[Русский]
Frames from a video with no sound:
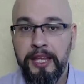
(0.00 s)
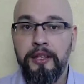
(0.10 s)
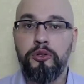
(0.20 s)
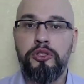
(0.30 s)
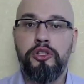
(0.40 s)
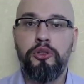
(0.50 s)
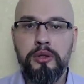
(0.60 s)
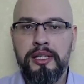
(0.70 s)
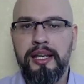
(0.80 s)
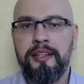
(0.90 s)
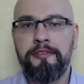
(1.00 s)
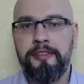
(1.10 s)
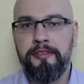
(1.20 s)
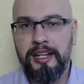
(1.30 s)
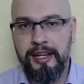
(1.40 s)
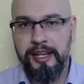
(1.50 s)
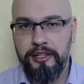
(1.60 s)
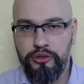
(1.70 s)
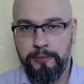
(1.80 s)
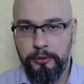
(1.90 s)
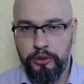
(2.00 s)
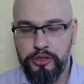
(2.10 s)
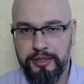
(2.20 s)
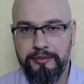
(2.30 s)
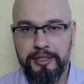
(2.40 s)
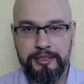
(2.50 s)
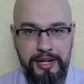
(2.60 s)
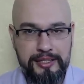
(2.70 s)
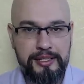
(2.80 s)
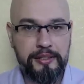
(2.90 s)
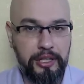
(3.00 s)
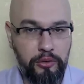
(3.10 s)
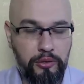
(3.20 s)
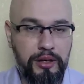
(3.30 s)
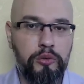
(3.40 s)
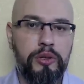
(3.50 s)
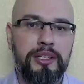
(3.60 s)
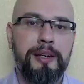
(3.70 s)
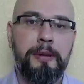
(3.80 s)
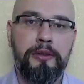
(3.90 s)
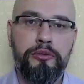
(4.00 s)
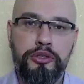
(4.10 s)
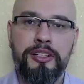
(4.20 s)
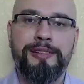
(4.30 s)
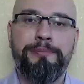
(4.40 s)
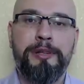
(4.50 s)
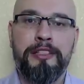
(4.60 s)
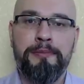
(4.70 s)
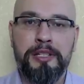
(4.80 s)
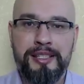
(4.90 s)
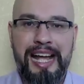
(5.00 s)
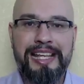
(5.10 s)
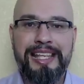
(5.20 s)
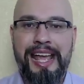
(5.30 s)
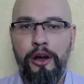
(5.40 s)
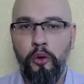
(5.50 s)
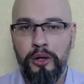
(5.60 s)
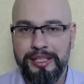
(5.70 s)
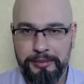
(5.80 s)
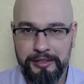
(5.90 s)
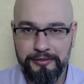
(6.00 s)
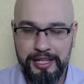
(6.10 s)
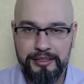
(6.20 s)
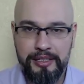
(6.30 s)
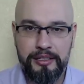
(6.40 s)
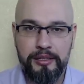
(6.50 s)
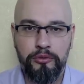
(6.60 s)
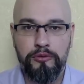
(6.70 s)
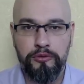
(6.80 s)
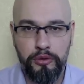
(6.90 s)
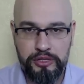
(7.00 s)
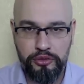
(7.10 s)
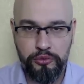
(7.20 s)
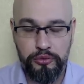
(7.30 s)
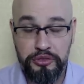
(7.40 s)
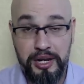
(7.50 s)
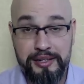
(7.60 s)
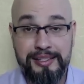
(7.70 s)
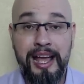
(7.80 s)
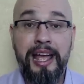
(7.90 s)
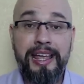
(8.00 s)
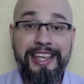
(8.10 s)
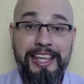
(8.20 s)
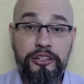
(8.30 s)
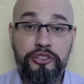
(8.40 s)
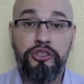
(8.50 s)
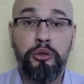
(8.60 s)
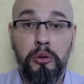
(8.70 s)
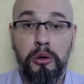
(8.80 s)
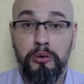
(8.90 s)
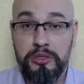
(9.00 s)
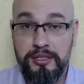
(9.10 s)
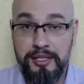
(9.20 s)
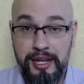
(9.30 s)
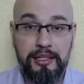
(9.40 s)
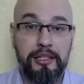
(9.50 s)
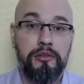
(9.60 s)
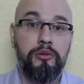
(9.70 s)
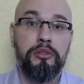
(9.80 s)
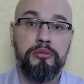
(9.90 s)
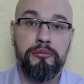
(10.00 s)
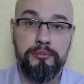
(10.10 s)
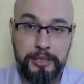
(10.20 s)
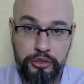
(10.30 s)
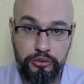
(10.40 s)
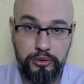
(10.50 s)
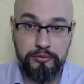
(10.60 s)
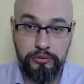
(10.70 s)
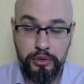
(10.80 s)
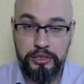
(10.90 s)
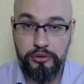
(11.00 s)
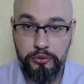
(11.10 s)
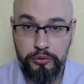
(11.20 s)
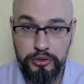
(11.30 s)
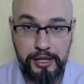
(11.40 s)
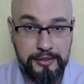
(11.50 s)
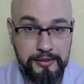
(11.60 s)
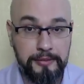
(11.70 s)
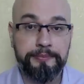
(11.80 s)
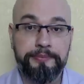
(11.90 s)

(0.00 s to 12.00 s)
То есть студент в феврале еще прошлого 22 года получил предписание о направлении его в воинскую часть. И что он сделал? Он пошел в воинскую часть.